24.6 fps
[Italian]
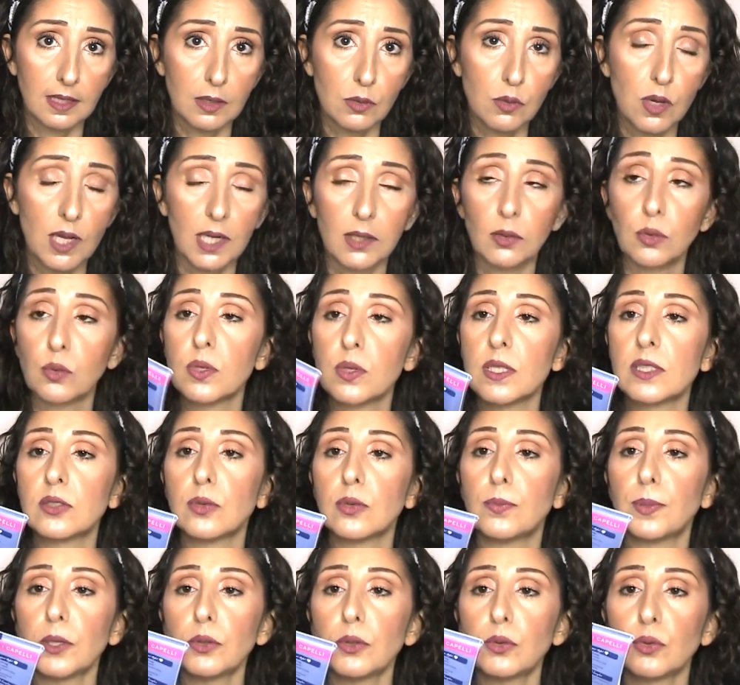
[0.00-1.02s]
riguardo
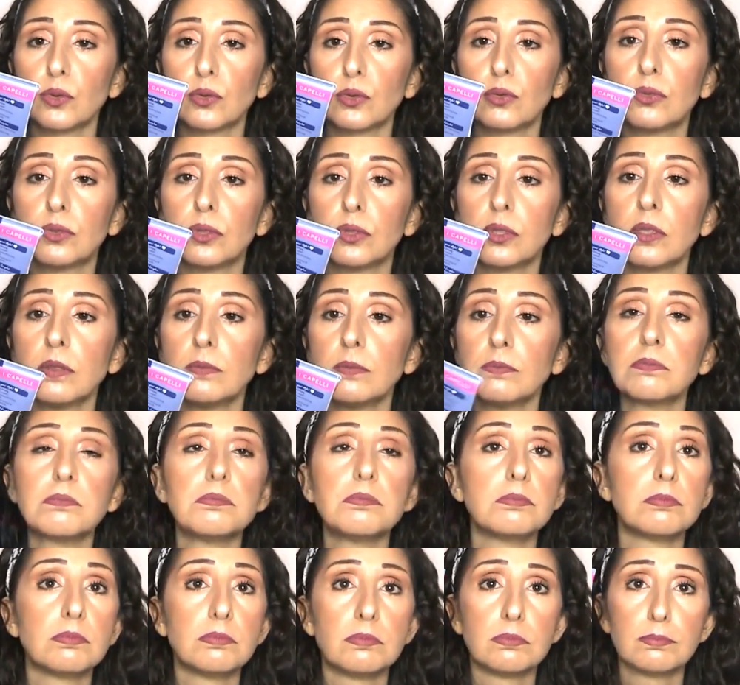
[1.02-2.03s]
questo prodotto
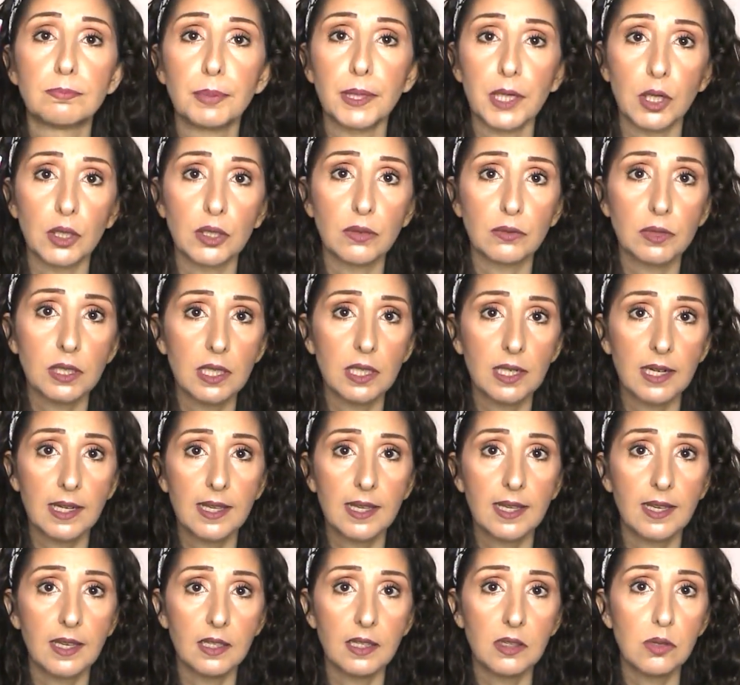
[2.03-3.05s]
mh, mm, però devo dire
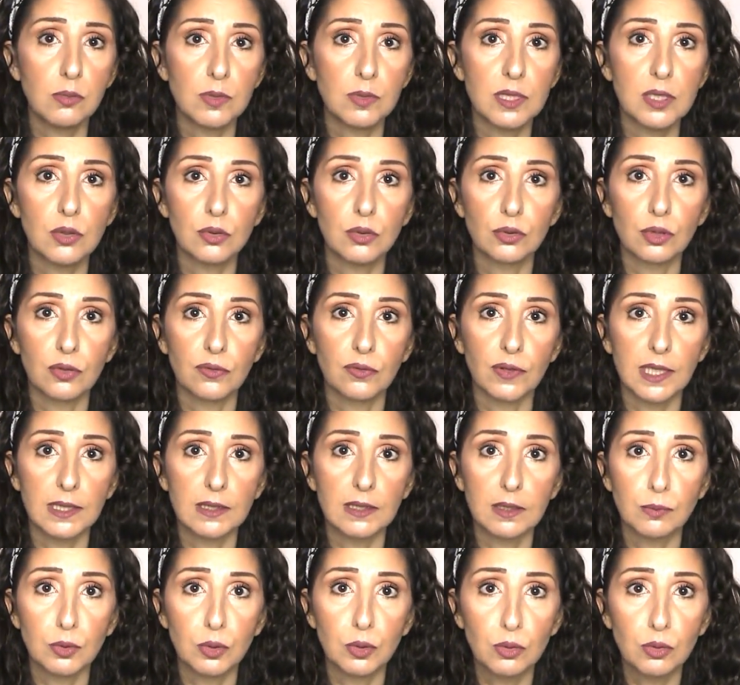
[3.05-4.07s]
che io mi sono
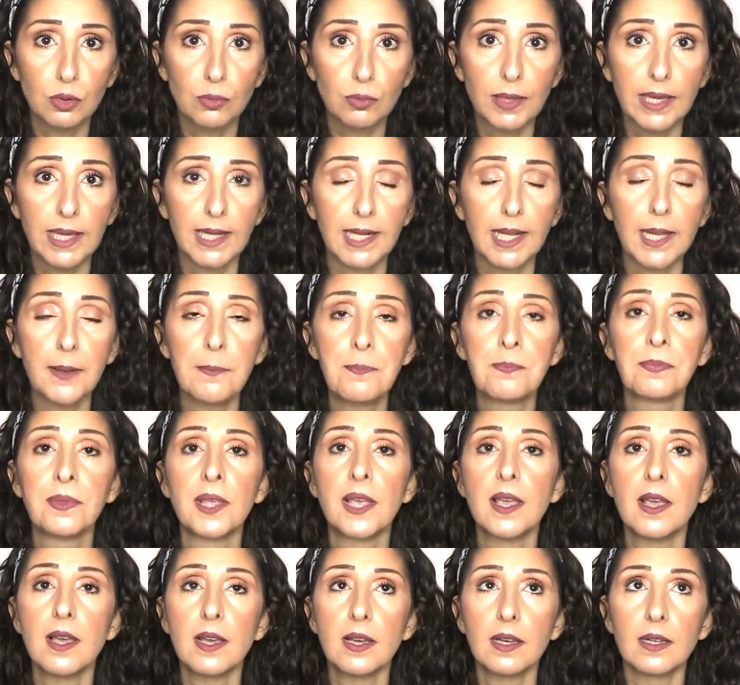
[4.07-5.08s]
trovata molto bene
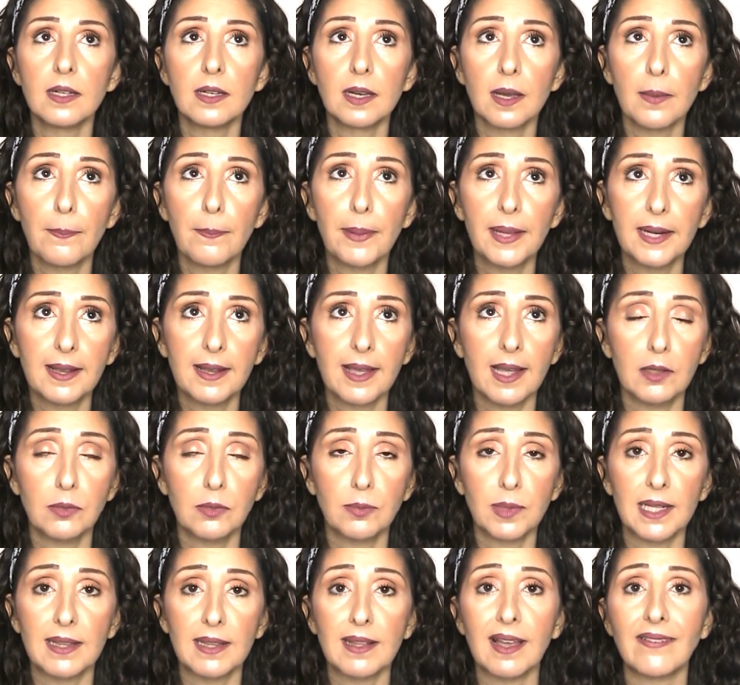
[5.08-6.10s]
eh, perché non
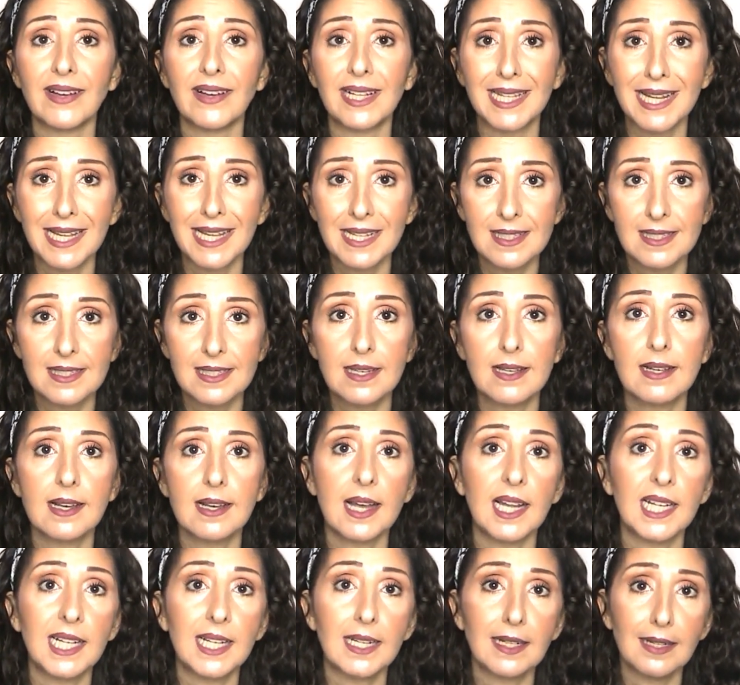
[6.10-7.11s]
mi andava né a
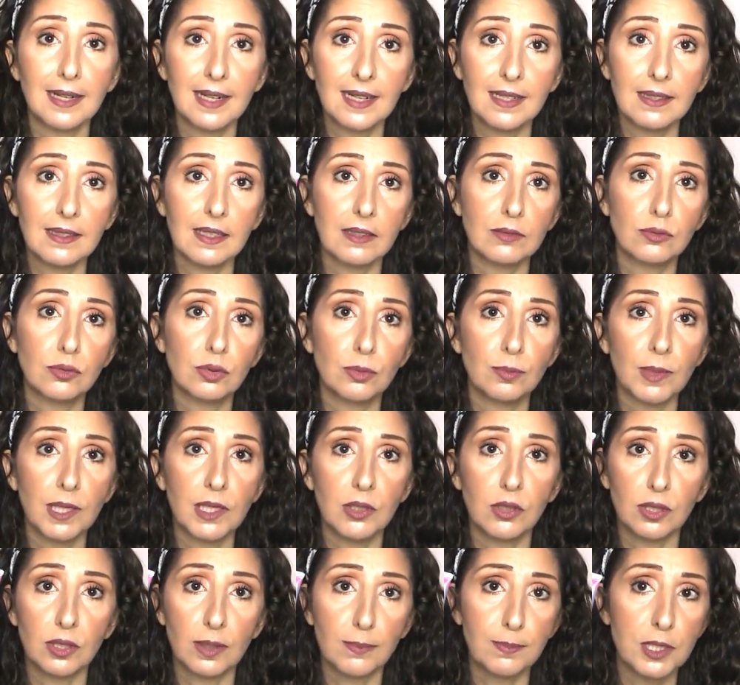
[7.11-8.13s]
seccare né
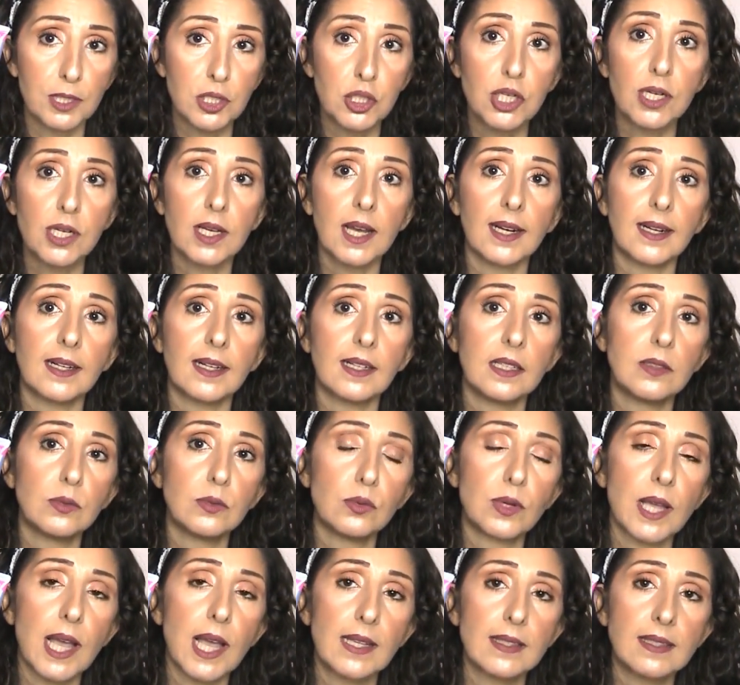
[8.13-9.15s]
tantomeno ad appiccicare le
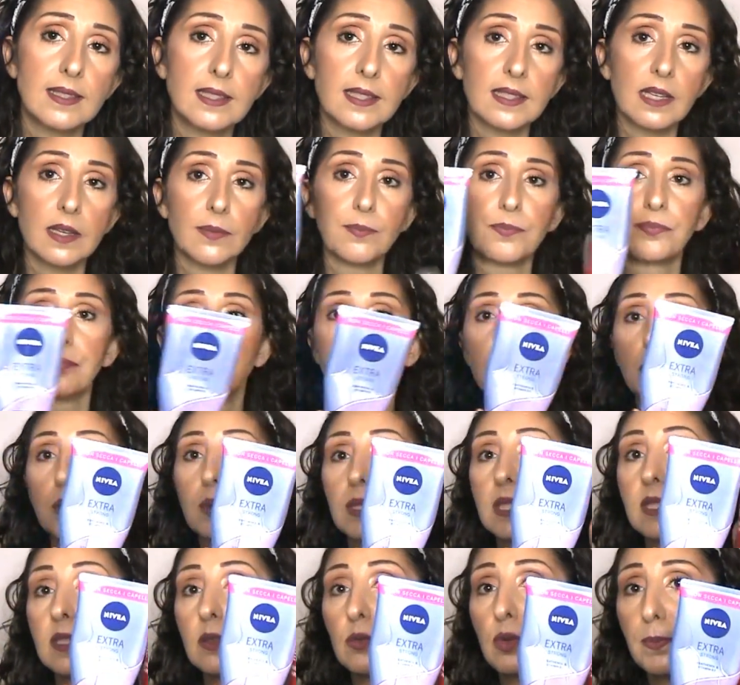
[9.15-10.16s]
lunghezze
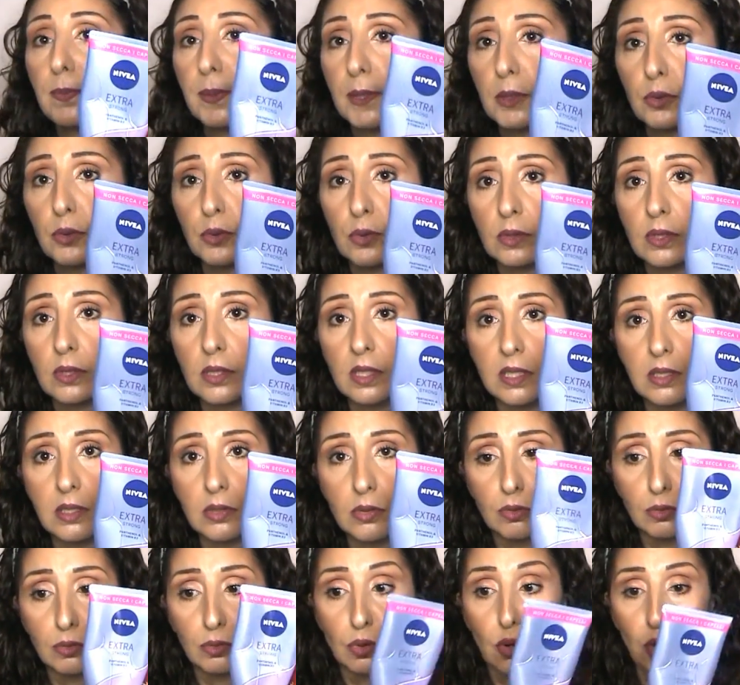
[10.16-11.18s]
questi due prodotti
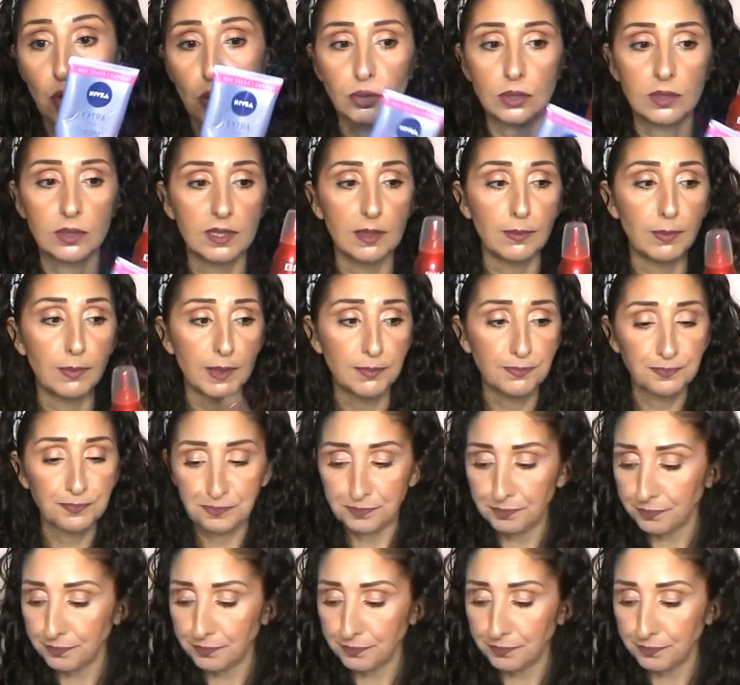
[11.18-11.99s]
sono ottimi